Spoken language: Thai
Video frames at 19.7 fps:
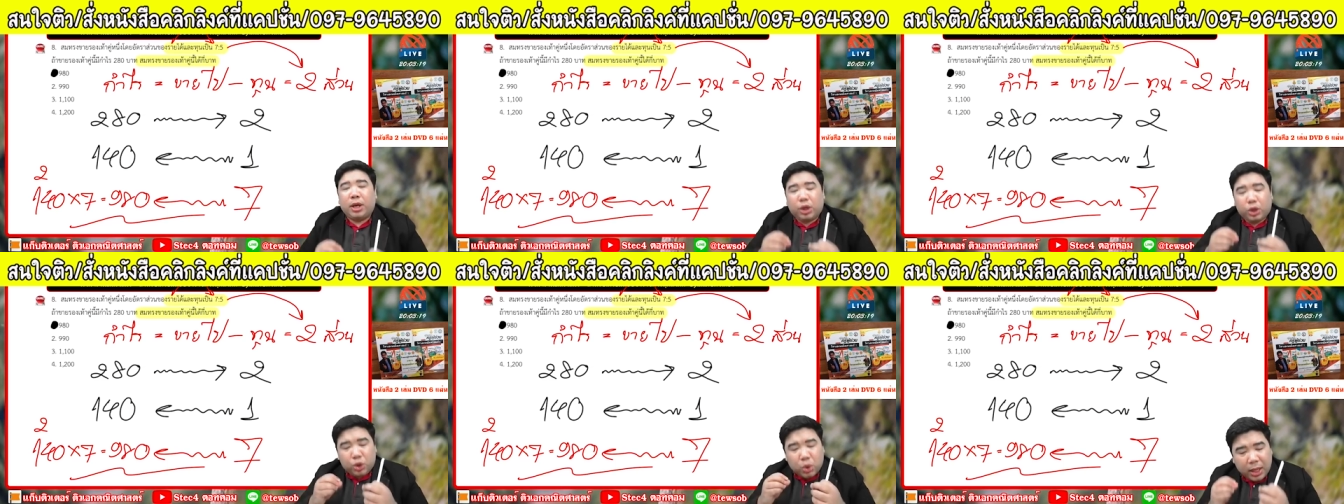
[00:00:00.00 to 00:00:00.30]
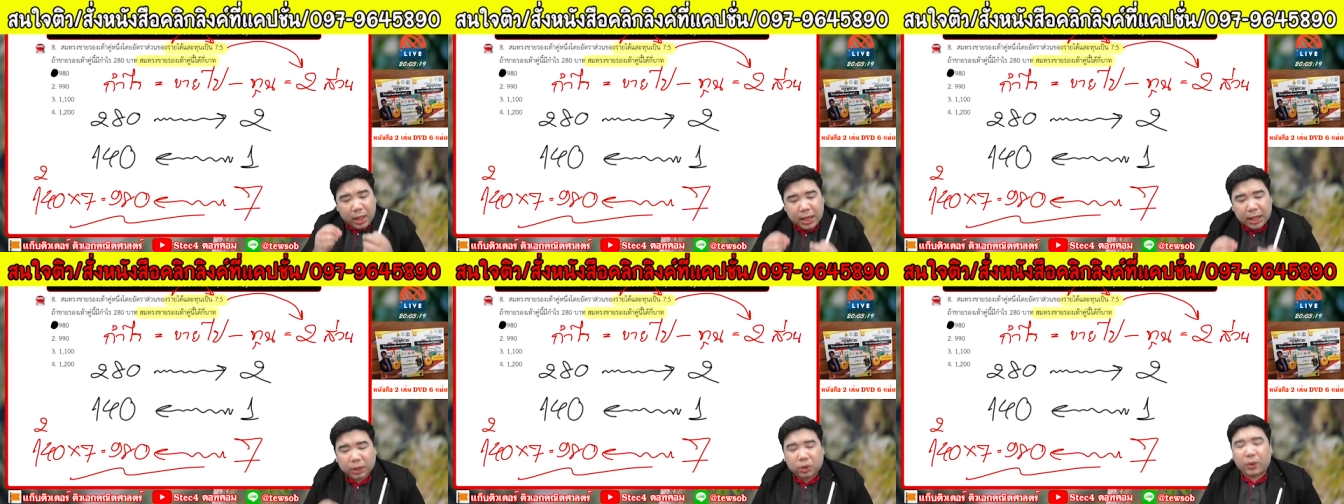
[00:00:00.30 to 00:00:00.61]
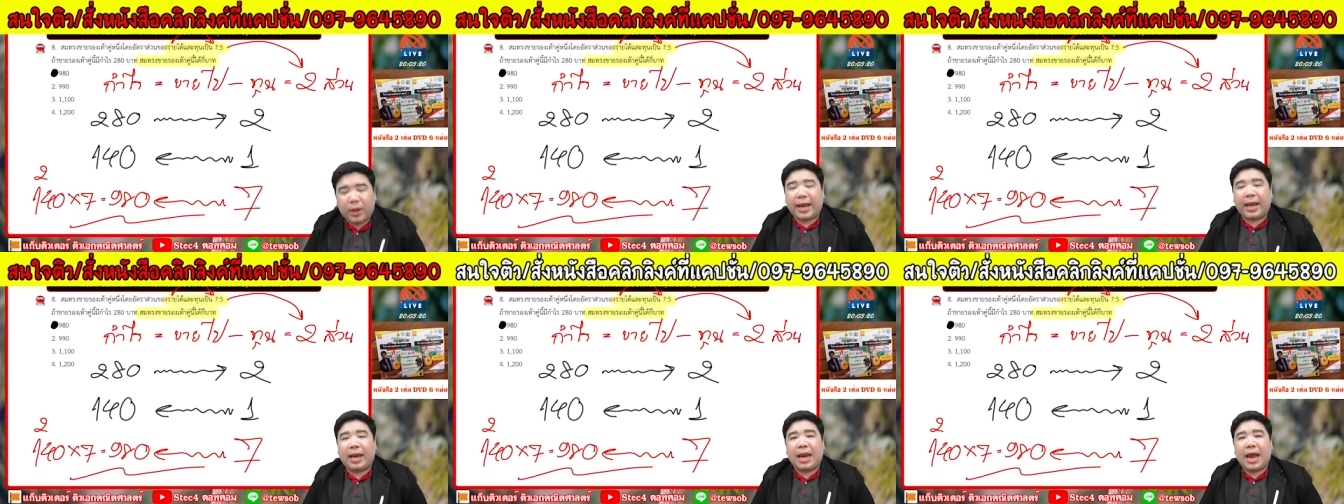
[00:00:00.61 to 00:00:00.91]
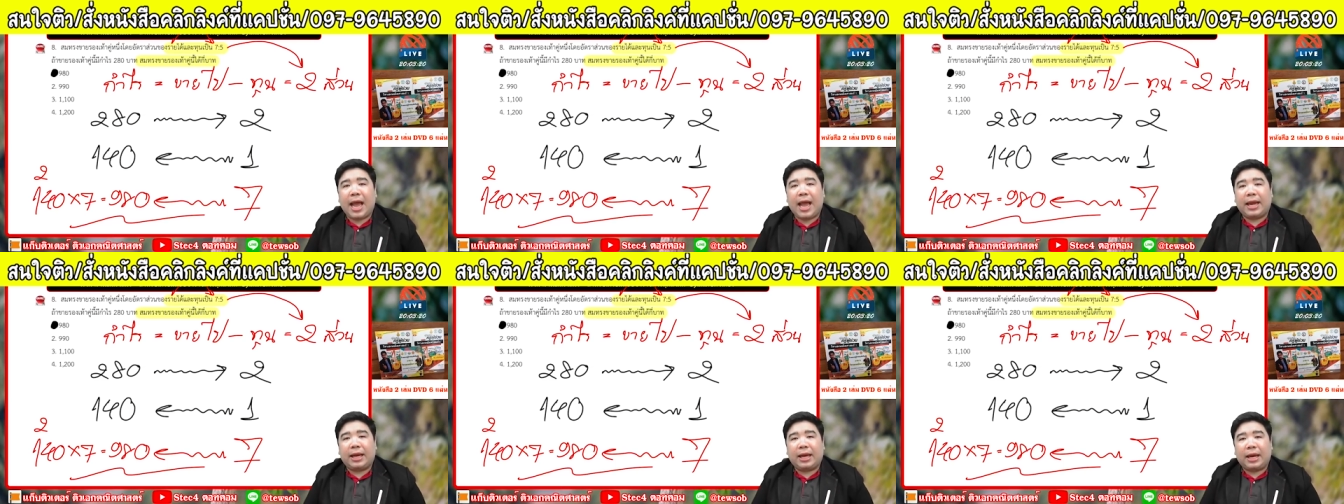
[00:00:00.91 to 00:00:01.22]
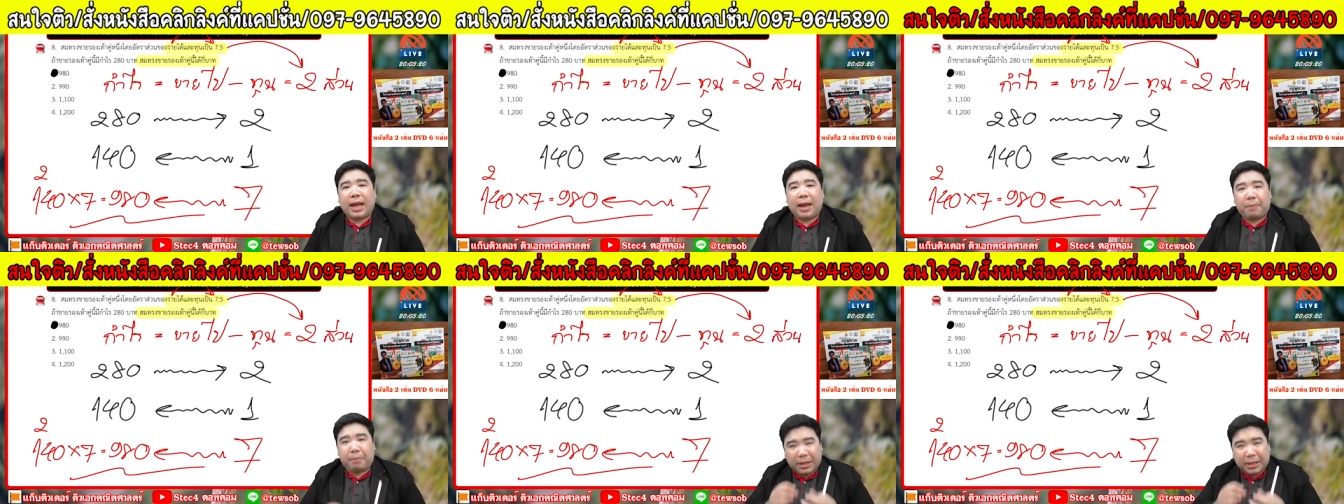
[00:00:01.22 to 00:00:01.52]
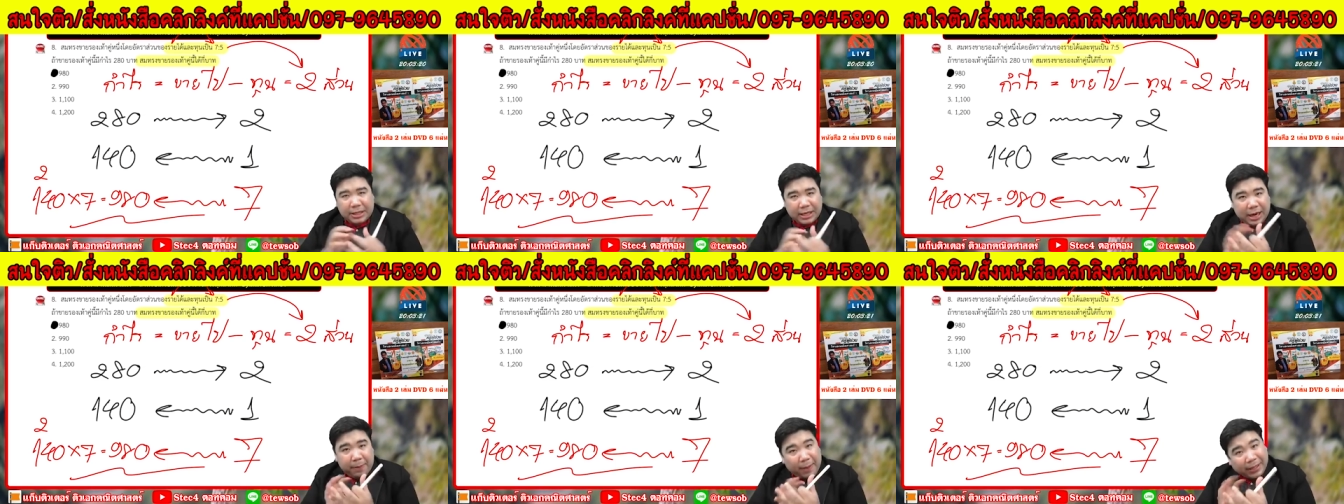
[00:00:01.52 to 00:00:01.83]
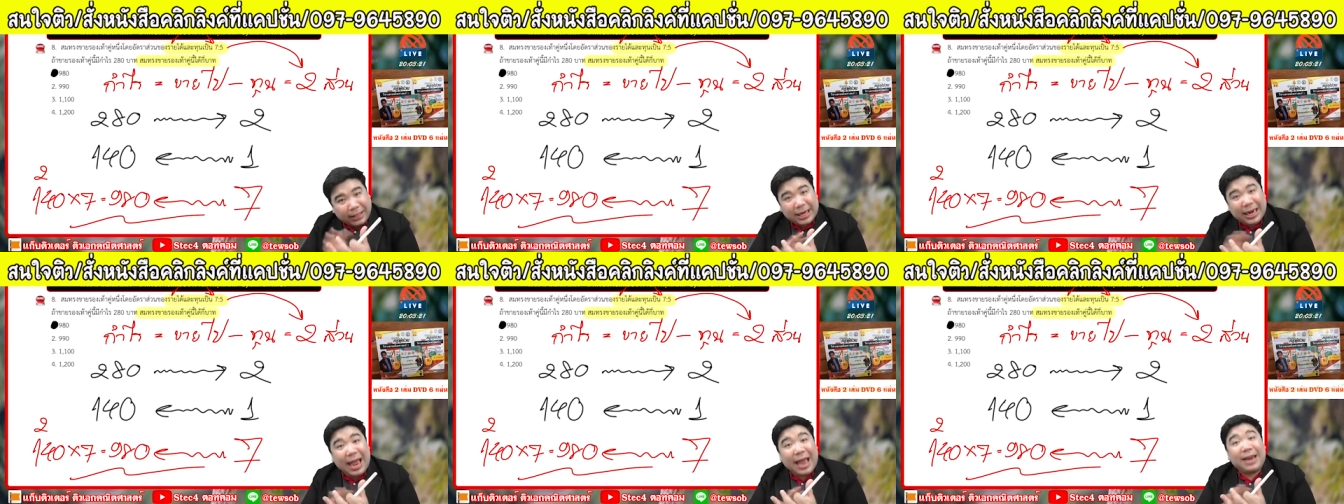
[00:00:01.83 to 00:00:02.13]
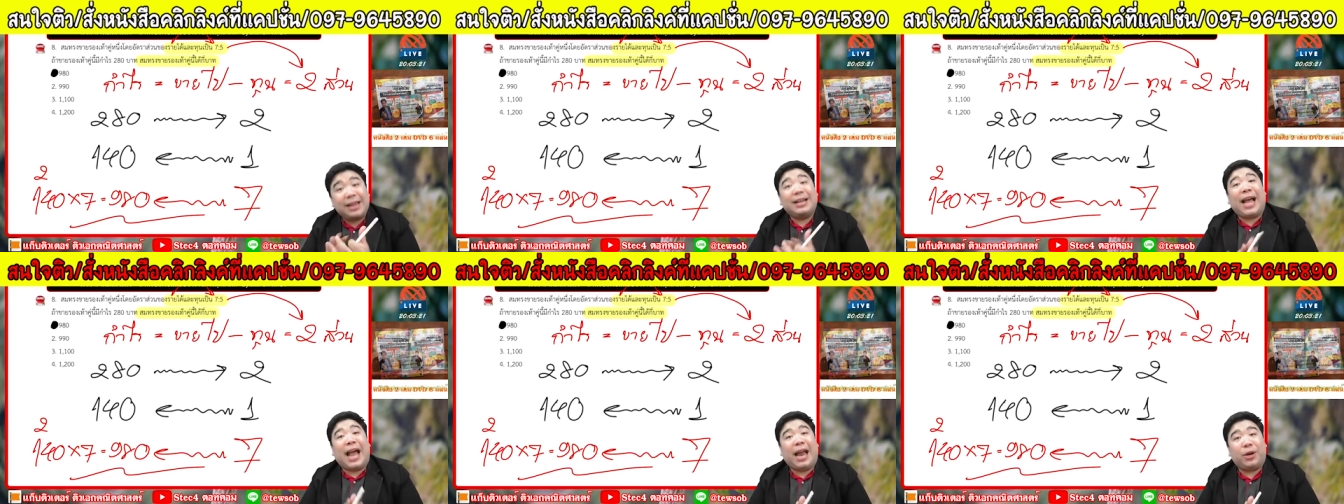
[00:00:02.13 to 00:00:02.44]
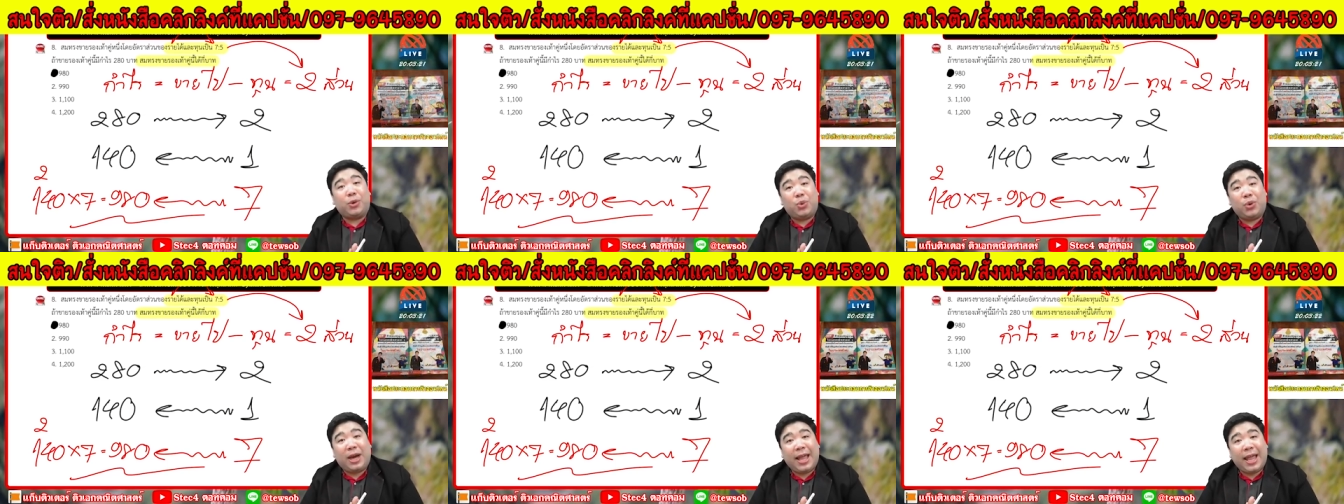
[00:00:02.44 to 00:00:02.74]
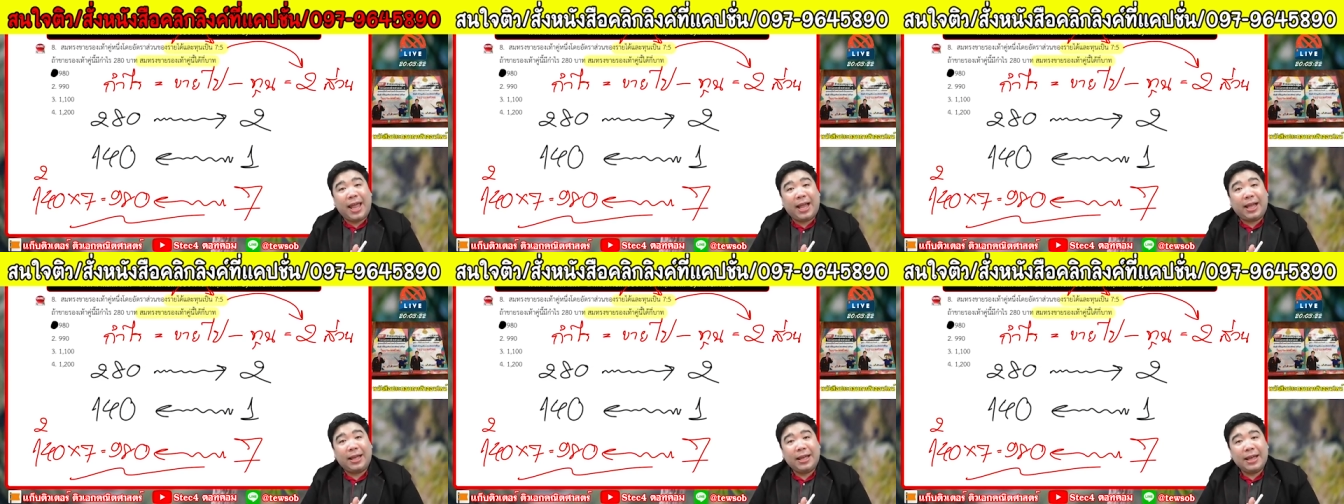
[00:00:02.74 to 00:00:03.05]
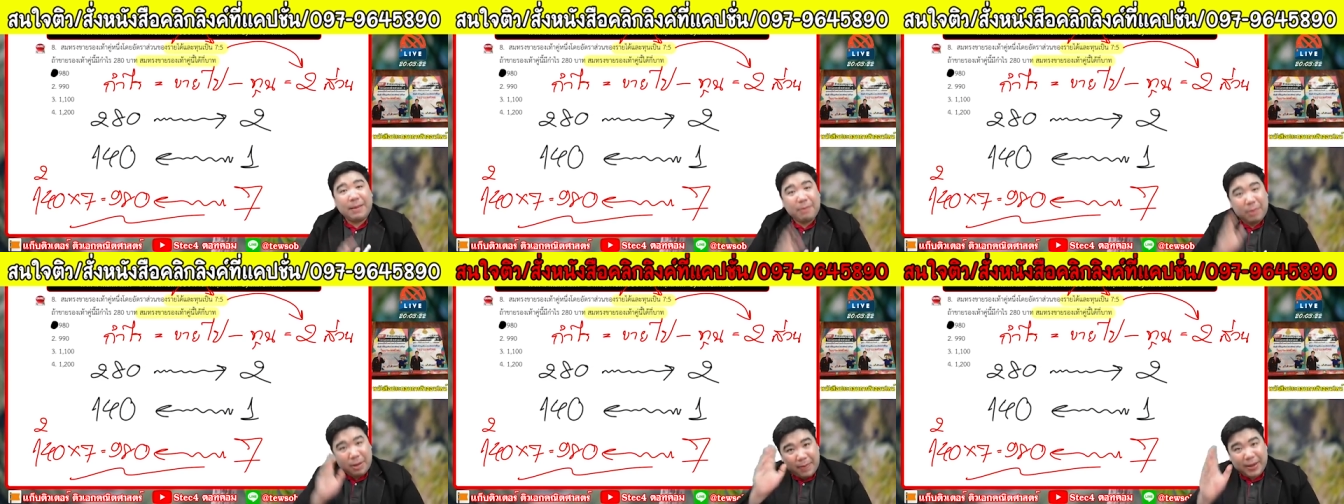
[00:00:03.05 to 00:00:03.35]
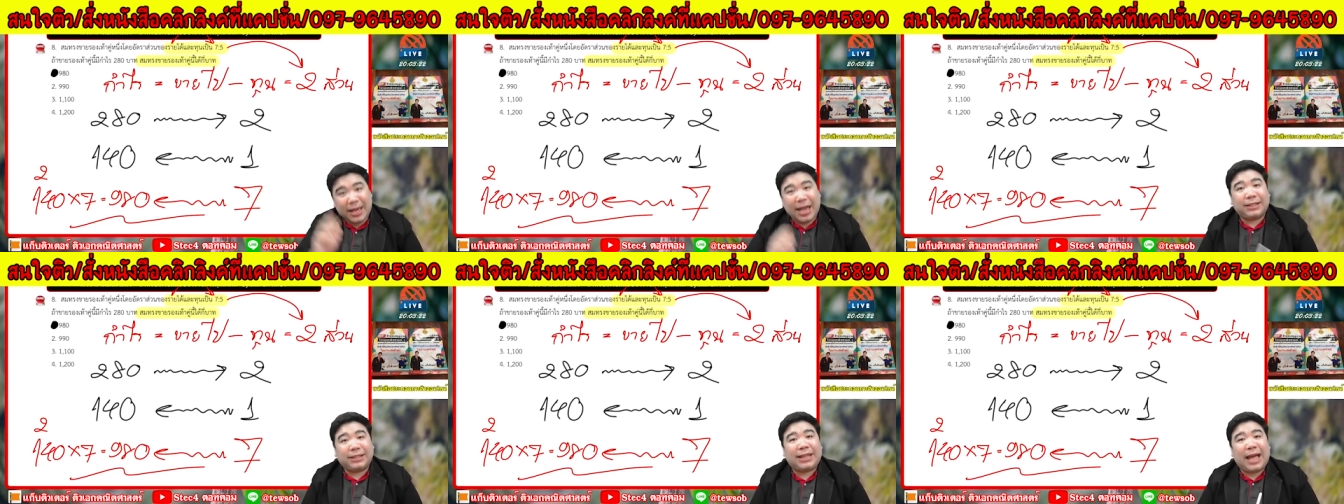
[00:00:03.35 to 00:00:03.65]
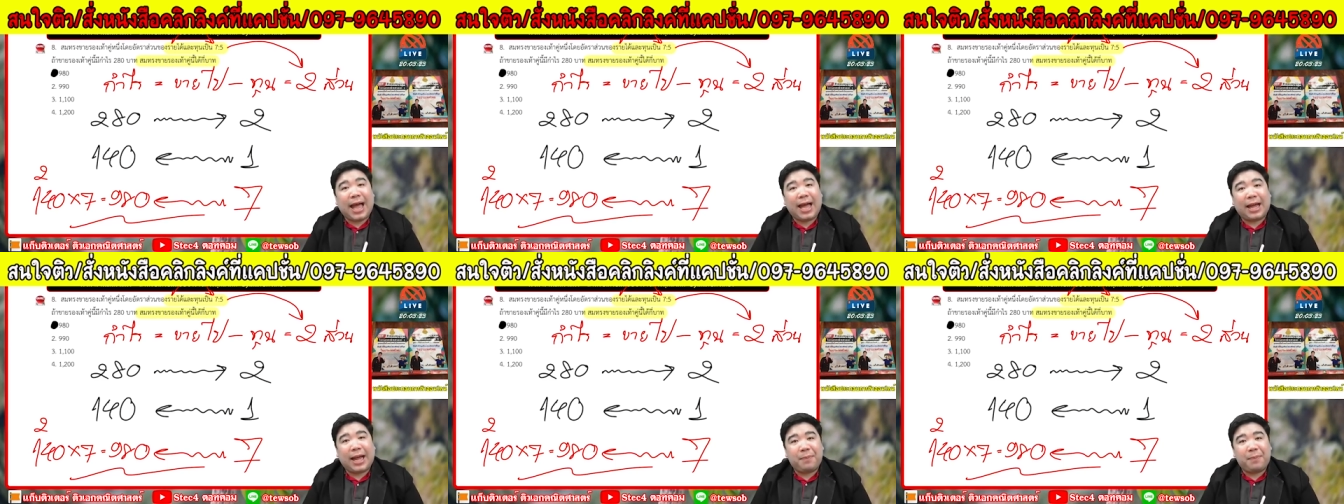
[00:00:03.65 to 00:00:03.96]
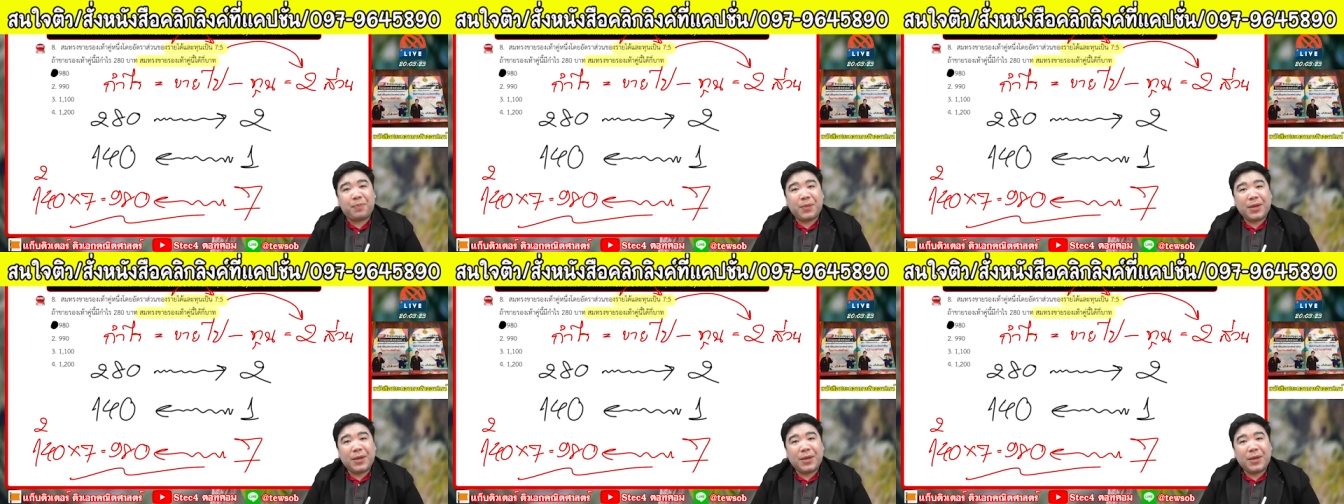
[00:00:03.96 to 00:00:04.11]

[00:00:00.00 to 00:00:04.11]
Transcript: ช่วยเหลือตัวเองให้ได้นะครับ มันจะได้พัฒนาเรื่องการคูณเลข มันเป็นทักษะครับ